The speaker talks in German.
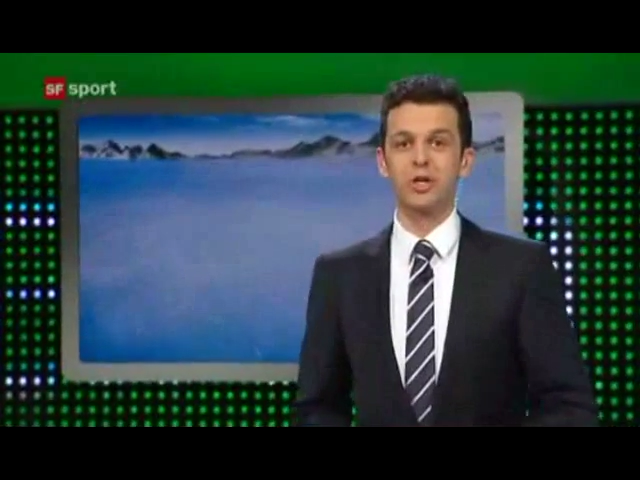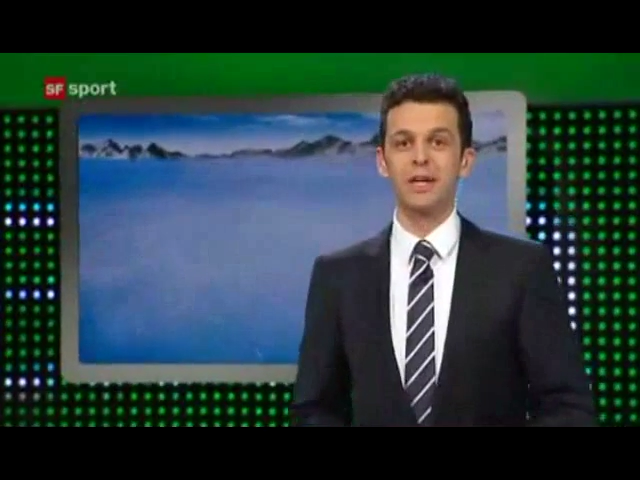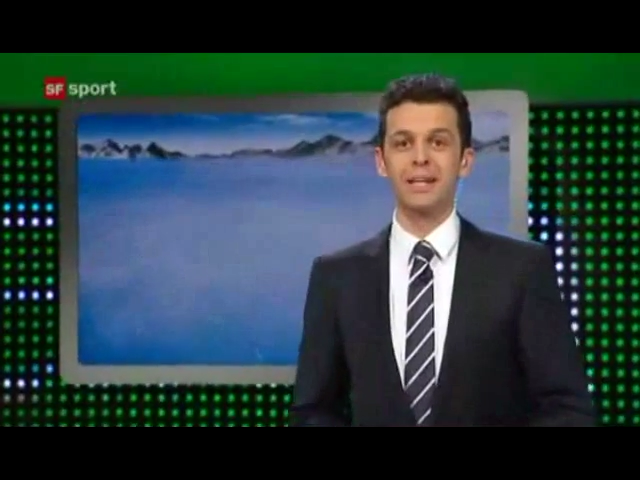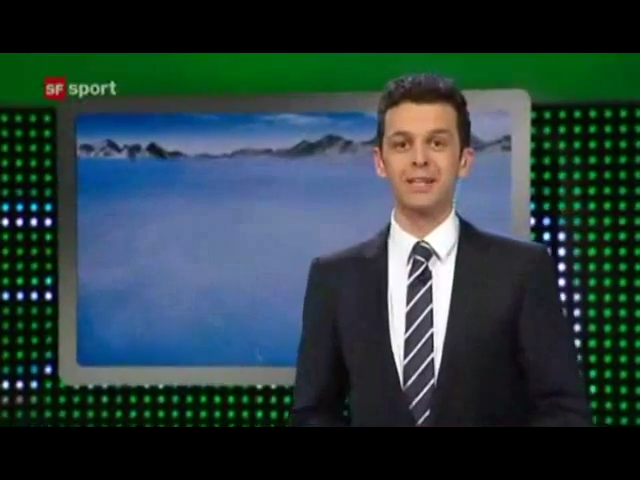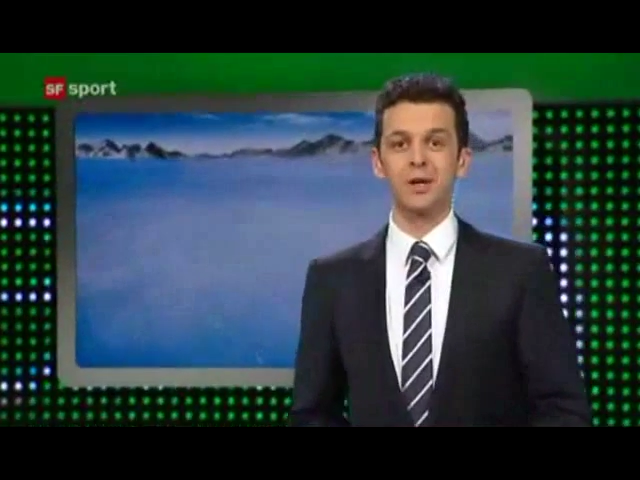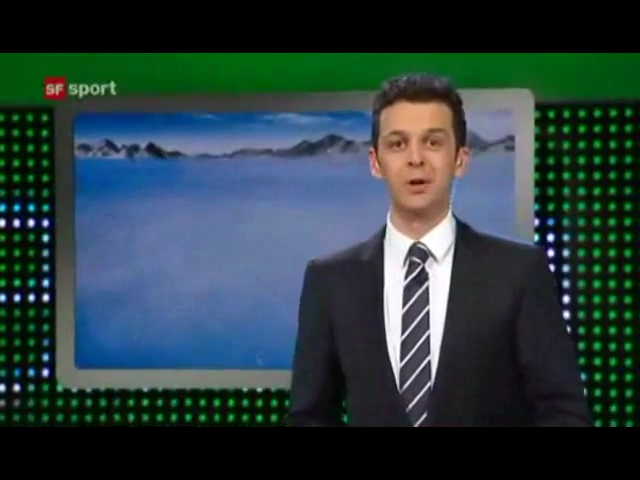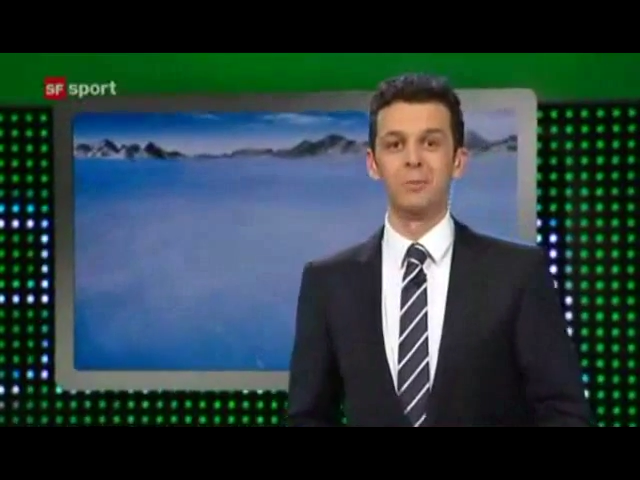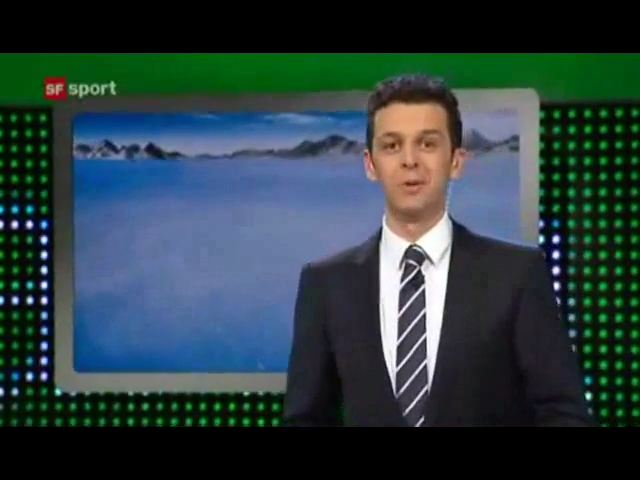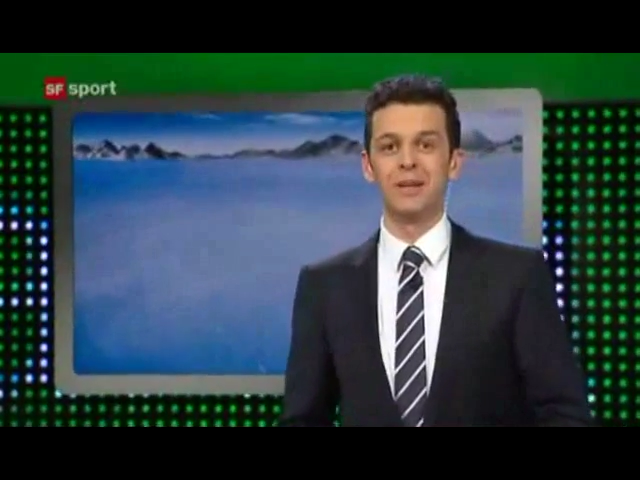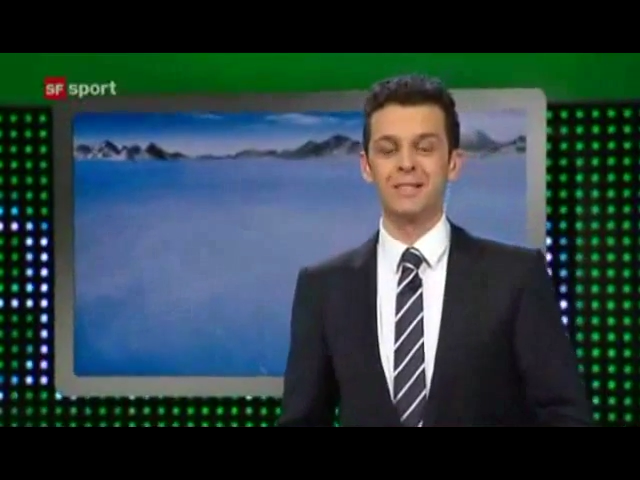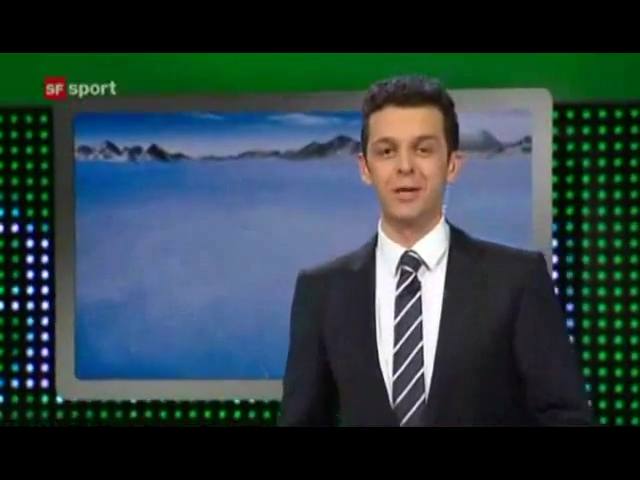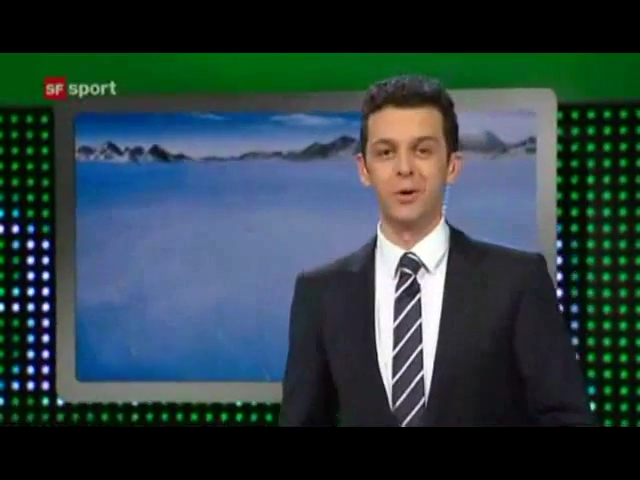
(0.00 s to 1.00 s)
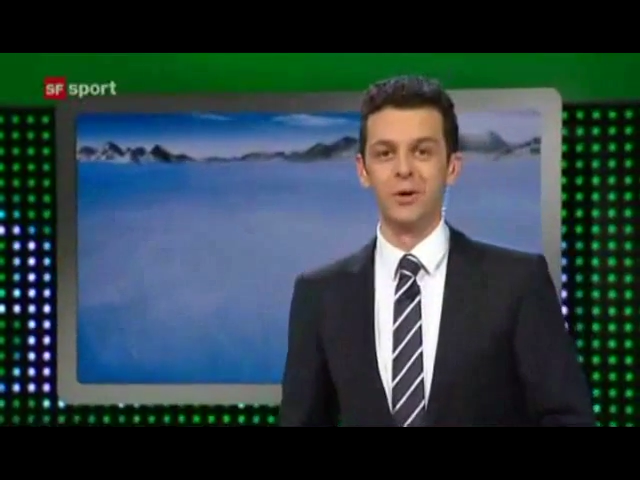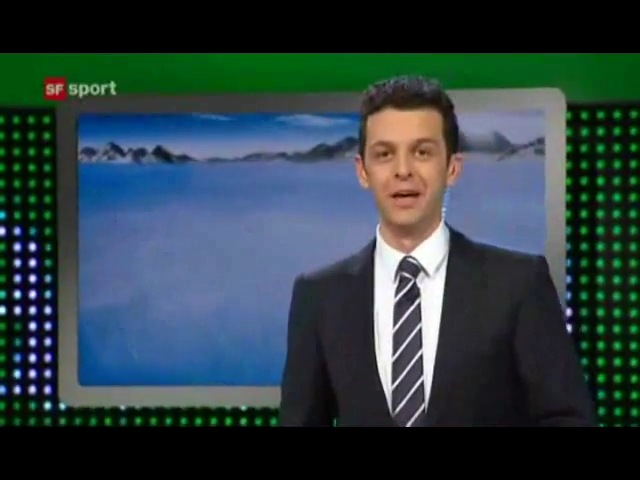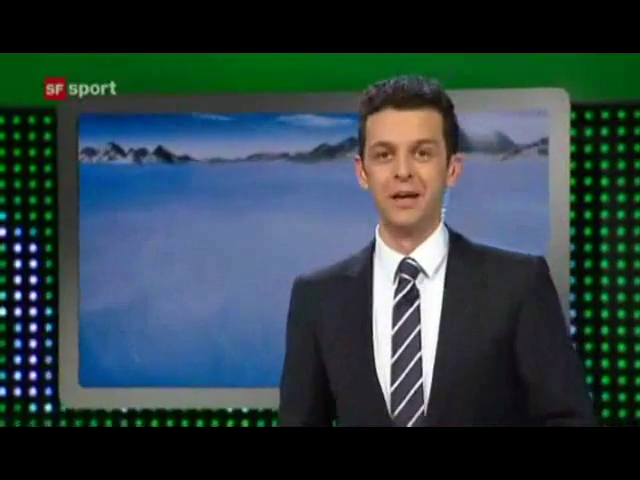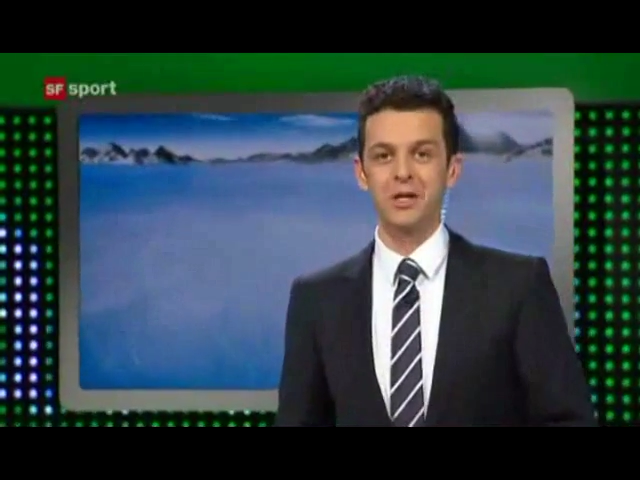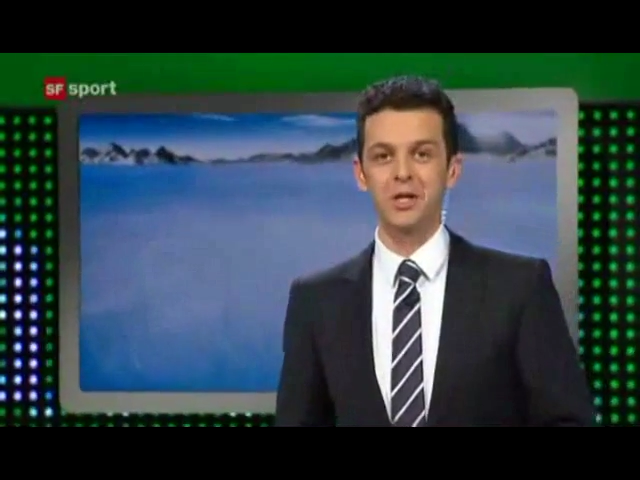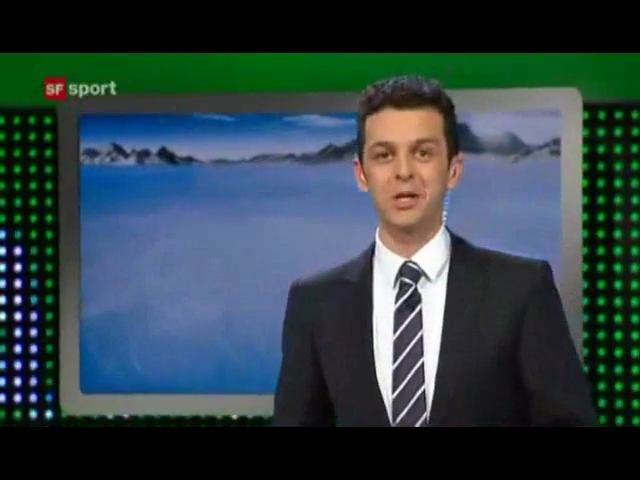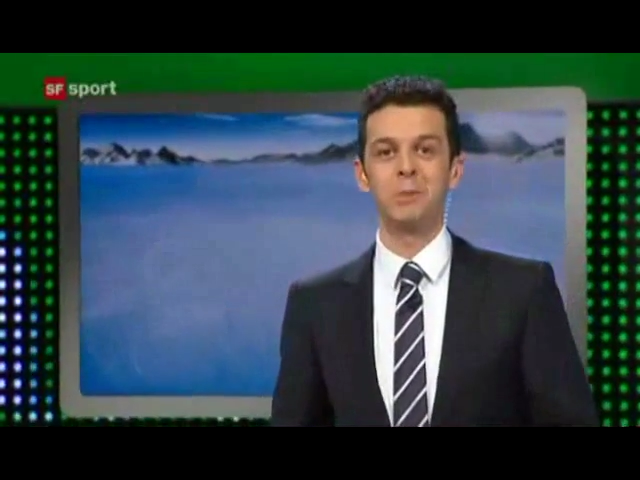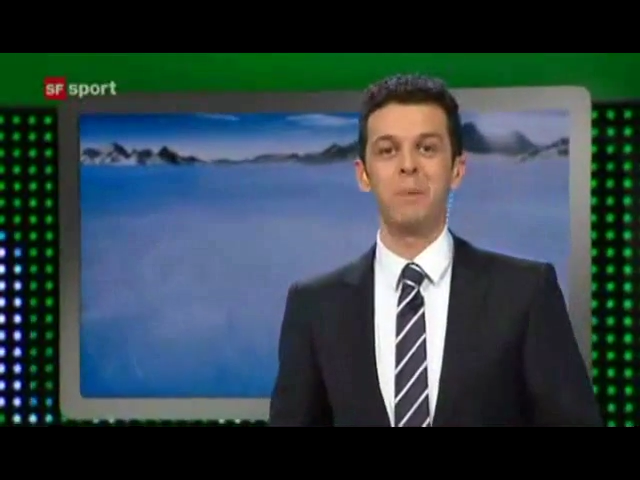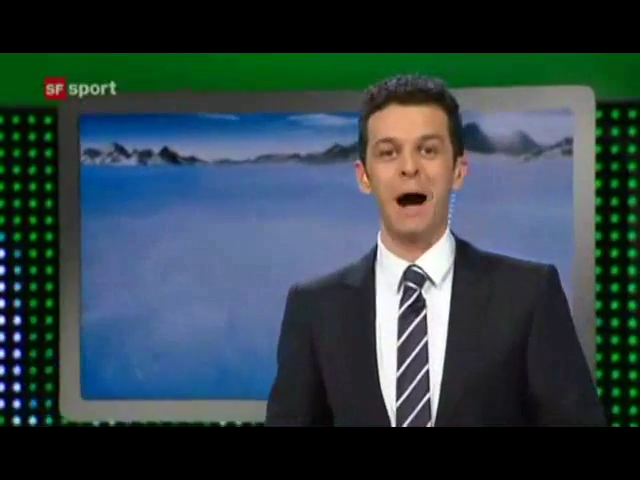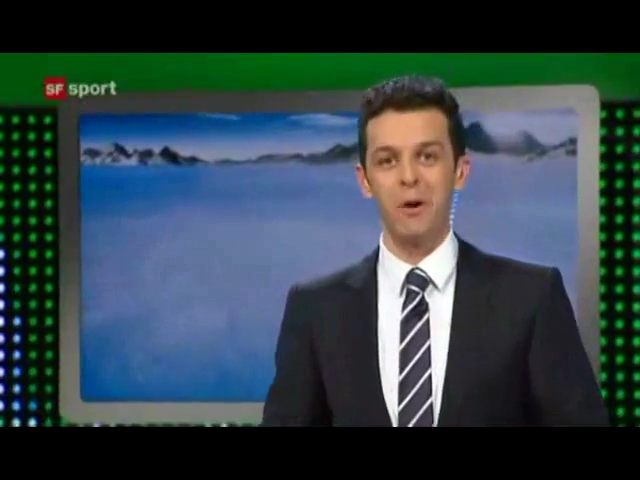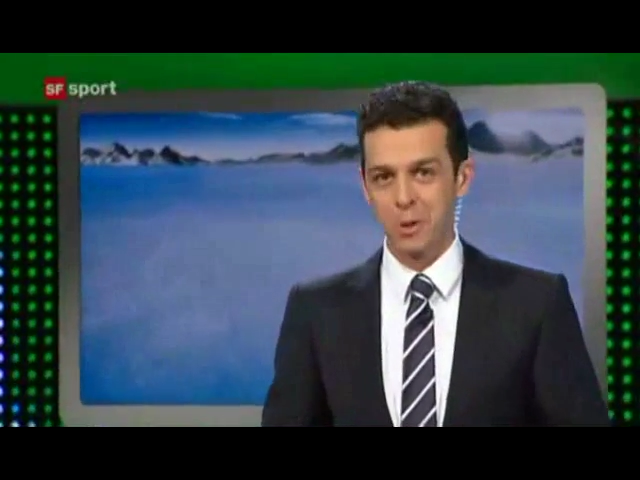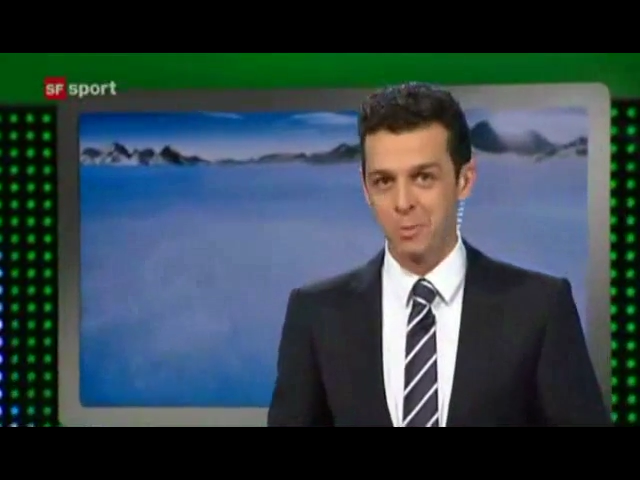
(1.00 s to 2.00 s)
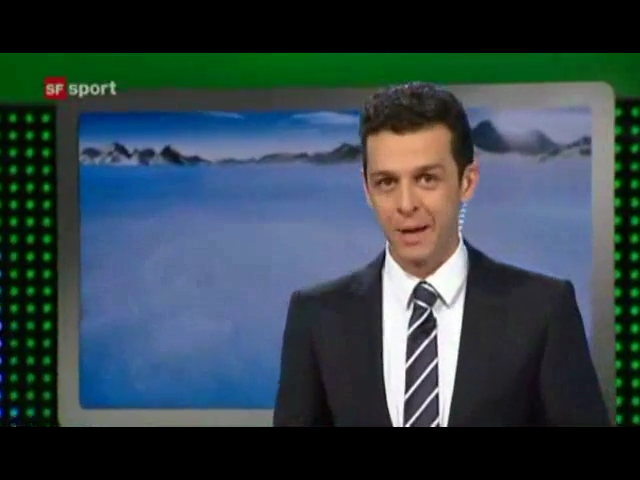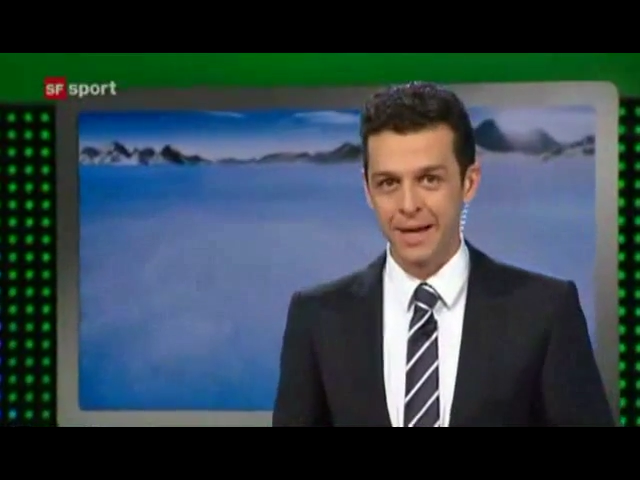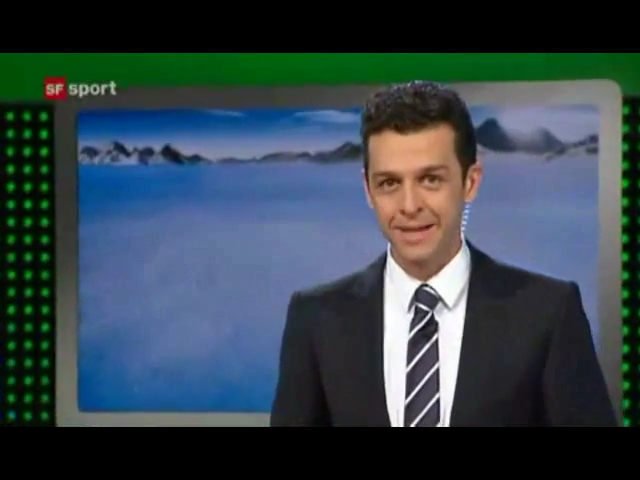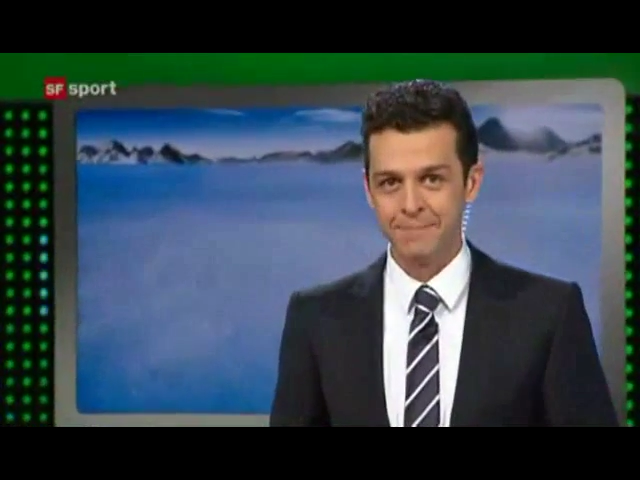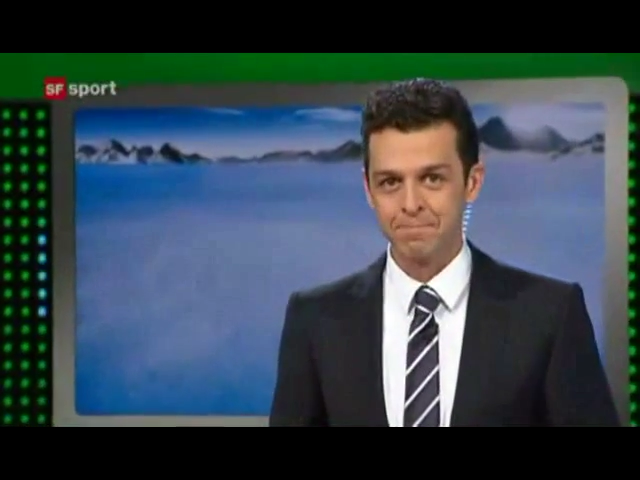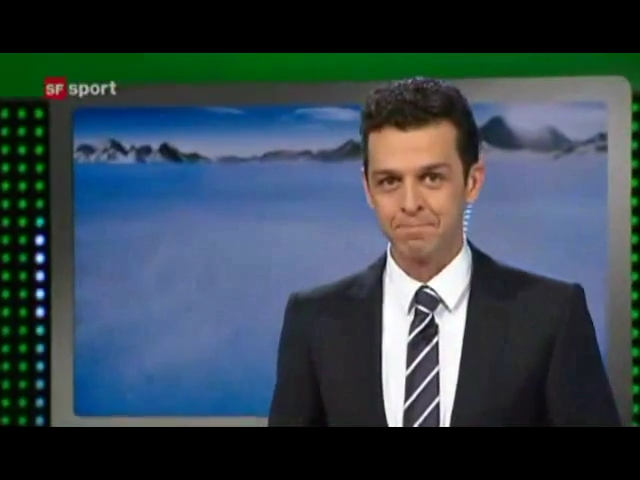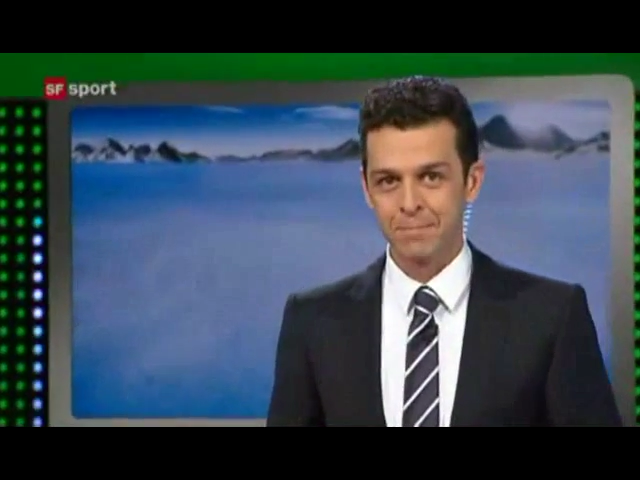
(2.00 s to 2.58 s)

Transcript: Schrittkombination statt Powerplay.